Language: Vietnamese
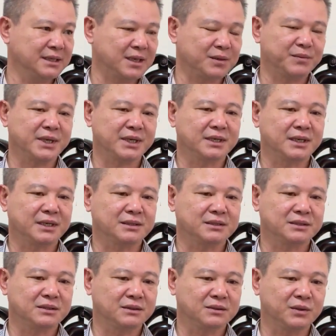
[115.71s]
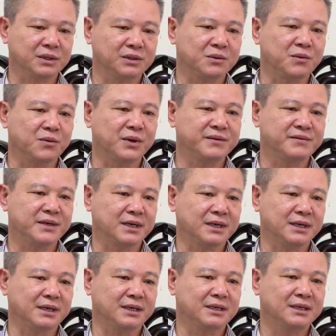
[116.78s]
đặc biệt là tuân thủ cái
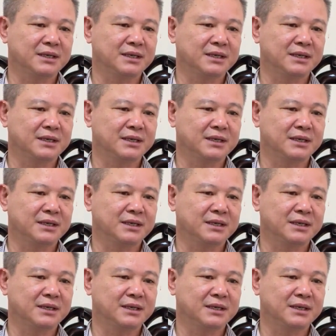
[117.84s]
việc là